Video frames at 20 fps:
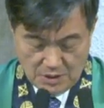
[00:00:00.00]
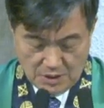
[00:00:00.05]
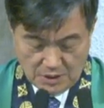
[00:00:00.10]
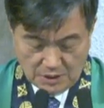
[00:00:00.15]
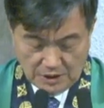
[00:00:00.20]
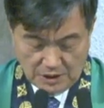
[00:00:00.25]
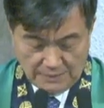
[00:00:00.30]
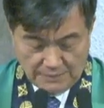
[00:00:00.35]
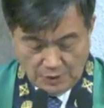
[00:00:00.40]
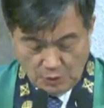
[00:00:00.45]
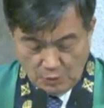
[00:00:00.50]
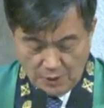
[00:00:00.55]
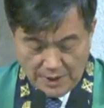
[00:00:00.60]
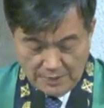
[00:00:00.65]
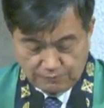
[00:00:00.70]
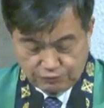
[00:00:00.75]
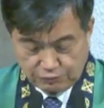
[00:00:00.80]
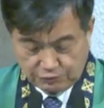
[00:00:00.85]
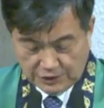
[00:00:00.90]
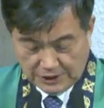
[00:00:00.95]
그러면 왜
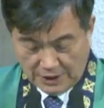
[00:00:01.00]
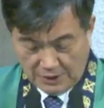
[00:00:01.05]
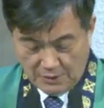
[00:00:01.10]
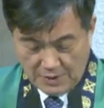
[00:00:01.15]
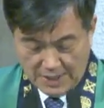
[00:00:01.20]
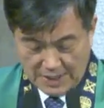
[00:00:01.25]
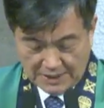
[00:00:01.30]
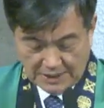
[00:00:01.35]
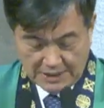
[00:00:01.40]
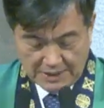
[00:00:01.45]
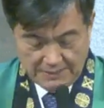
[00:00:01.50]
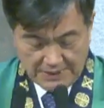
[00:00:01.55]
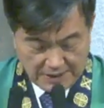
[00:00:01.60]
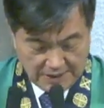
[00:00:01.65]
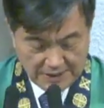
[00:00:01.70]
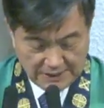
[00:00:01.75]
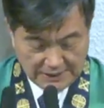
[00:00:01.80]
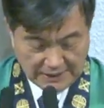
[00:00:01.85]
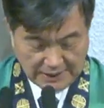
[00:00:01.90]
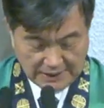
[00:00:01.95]
부자와 힘
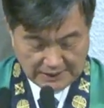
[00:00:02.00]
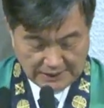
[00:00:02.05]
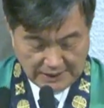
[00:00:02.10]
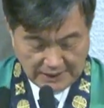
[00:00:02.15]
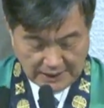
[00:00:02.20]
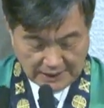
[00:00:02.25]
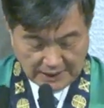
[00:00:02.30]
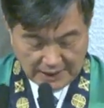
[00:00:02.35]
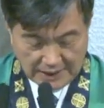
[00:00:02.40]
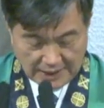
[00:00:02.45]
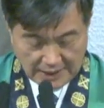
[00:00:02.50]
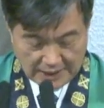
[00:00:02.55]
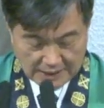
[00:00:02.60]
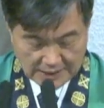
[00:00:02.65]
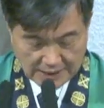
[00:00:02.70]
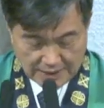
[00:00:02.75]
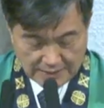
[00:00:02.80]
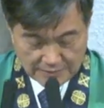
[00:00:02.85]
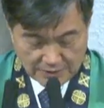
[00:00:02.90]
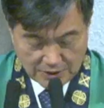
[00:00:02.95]
있는 자들이 가난한
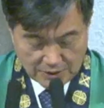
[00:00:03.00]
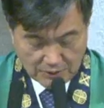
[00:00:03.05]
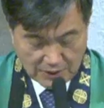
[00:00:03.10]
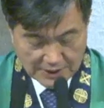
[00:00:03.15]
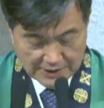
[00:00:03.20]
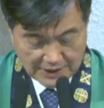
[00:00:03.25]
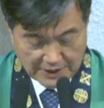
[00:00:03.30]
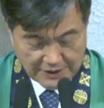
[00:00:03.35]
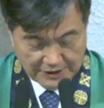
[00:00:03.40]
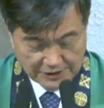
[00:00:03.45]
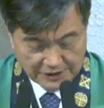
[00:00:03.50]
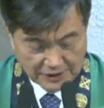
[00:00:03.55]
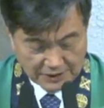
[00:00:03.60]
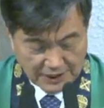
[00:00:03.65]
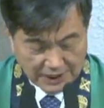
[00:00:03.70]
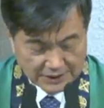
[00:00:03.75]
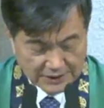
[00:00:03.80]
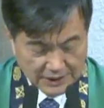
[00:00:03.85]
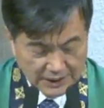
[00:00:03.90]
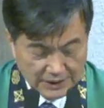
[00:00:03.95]
사람들과 사회적
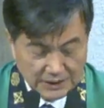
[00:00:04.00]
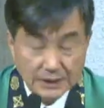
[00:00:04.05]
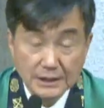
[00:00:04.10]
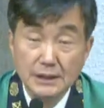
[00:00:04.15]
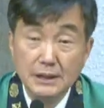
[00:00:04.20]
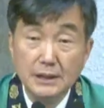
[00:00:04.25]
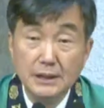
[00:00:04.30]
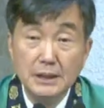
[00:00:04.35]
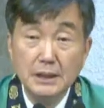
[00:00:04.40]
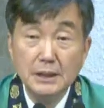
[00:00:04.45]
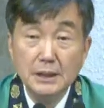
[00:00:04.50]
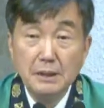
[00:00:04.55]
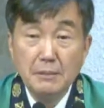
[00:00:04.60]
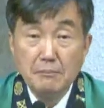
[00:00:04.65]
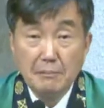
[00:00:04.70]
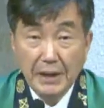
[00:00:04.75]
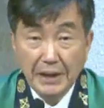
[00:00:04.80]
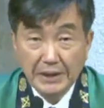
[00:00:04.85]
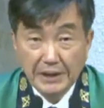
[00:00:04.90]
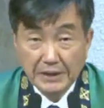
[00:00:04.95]
약자들을
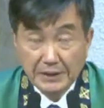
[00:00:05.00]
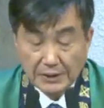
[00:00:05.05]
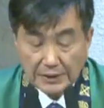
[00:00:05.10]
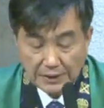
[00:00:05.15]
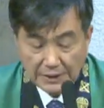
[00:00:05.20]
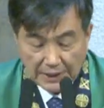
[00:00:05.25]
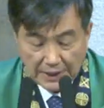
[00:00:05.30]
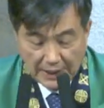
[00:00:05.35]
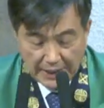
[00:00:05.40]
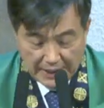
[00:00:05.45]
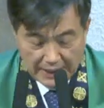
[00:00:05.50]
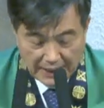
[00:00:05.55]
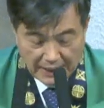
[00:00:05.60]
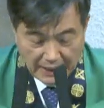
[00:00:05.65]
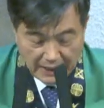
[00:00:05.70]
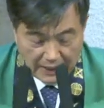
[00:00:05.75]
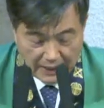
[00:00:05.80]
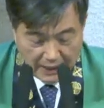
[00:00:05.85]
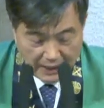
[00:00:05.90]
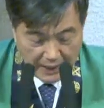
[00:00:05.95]

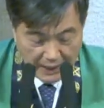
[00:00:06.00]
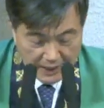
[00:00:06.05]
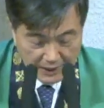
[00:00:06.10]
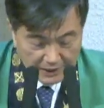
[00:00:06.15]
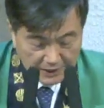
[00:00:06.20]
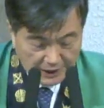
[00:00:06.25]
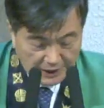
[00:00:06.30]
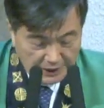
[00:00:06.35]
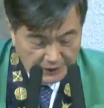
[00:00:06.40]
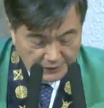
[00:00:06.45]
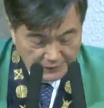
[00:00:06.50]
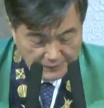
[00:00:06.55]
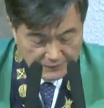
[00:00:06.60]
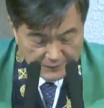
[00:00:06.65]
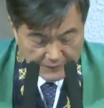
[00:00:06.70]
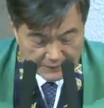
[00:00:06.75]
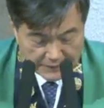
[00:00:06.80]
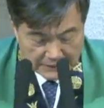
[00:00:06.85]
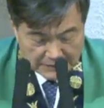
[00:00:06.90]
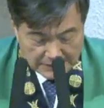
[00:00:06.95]
배려해야 할까요?
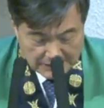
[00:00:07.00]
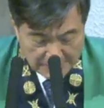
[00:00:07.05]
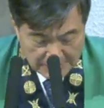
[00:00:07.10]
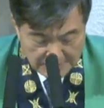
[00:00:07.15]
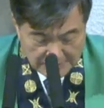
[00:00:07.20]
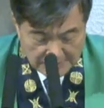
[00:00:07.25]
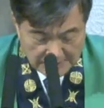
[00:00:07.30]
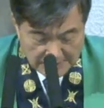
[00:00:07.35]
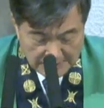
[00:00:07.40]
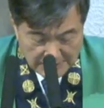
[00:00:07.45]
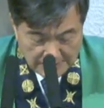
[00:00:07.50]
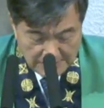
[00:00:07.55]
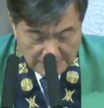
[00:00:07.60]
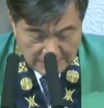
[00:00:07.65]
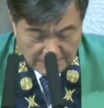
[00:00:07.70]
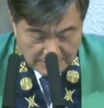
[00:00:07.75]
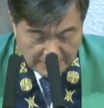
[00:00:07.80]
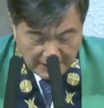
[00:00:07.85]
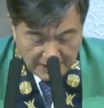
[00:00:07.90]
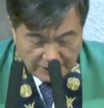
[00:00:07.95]

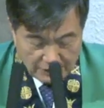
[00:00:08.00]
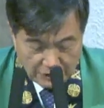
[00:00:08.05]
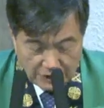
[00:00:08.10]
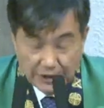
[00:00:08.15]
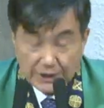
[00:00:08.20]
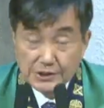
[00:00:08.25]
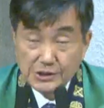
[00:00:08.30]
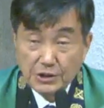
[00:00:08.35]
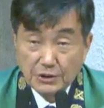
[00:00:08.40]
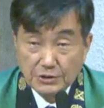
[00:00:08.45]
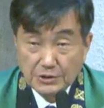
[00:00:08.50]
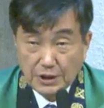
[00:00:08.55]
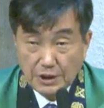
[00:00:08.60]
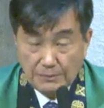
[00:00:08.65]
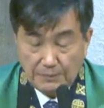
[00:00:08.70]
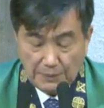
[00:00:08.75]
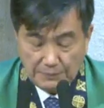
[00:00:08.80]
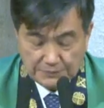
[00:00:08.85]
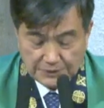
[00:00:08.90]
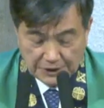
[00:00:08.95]
레위기 성결
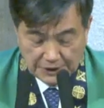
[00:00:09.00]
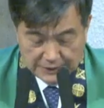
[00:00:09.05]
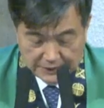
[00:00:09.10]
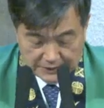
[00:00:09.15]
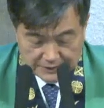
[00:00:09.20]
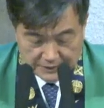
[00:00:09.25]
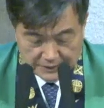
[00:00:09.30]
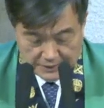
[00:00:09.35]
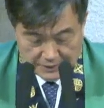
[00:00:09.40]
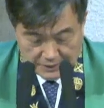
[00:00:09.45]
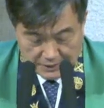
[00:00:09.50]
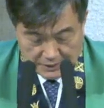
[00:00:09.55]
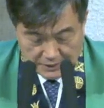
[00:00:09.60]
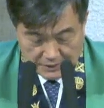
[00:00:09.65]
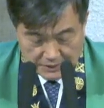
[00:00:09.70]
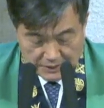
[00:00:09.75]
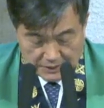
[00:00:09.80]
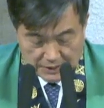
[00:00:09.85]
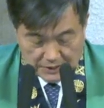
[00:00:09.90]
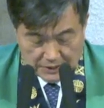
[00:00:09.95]
법전은
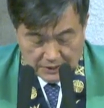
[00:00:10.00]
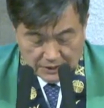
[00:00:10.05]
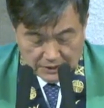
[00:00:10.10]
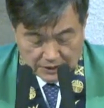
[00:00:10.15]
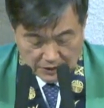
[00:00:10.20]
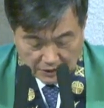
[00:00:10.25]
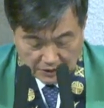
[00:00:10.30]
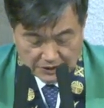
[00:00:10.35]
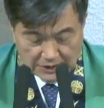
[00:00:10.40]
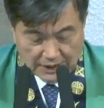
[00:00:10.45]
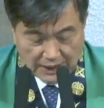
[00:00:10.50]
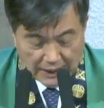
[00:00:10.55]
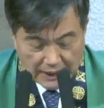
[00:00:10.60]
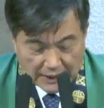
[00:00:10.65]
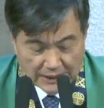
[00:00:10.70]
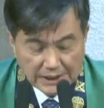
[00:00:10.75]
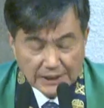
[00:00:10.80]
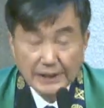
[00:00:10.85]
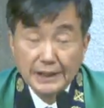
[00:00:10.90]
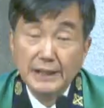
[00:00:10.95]
그것이
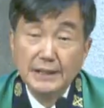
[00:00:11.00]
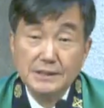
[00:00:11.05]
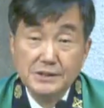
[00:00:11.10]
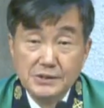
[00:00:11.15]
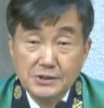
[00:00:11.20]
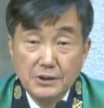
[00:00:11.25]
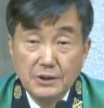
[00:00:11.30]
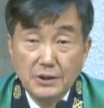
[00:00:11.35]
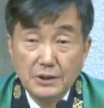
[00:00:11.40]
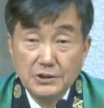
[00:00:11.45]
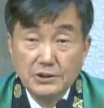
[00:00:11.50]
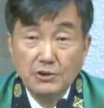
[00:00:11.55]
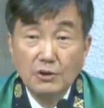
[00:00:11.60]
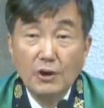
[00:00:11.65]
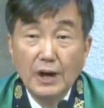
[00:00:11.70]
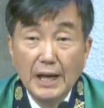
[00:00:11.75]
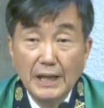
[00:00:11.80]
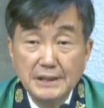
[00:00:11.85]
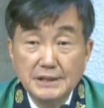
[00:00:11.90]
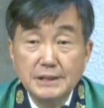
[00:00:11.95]
하나님께서
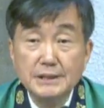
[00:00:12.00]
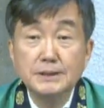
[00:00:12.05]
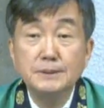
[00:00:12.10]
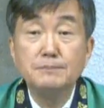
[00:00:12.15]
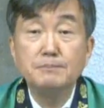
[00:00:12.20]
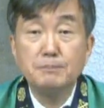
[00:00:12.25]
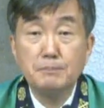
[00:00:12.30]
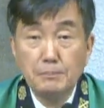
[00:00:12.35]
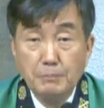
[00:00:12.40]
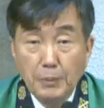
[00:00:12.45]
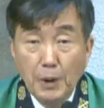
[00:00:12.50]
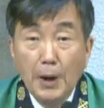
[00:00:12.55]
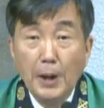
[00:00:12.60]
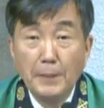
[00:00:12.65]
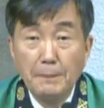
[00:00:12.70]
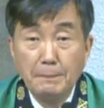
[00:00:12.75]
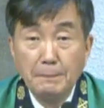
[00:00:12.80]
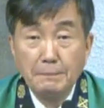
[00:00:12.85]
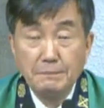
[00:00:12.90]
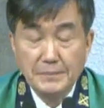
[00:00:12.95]
정하신
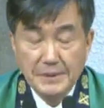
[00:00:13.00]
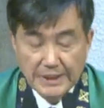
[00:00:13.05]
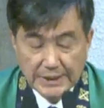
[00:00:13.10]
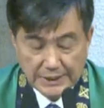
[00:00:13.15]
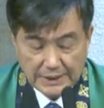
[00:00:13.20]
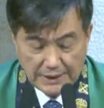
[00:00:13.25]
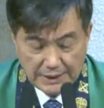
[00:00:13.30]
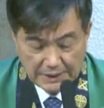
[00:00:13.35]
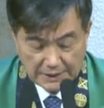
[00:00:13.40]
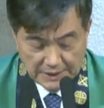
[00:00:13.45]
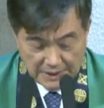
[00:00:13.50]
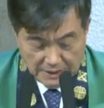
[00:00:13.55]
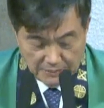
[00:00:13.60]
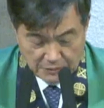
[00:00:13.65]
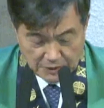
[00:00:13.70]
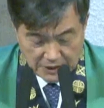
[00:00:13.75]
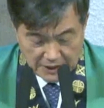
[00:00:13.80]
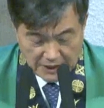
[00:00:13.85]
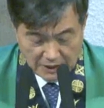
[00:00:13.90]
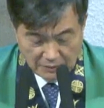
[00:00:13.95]
법이기
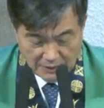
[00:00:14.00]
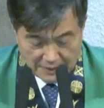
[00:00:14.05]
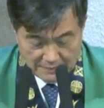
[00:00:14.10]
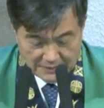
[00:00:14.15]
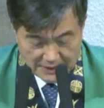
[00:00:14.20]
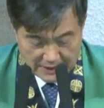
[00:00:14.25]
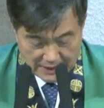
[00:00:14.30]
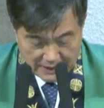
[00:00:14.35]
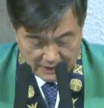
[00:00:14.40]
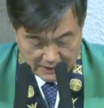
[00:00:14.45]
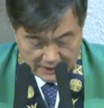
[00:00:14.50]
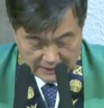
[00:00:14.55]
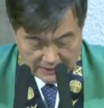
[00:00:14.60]
때문이라고 합니다.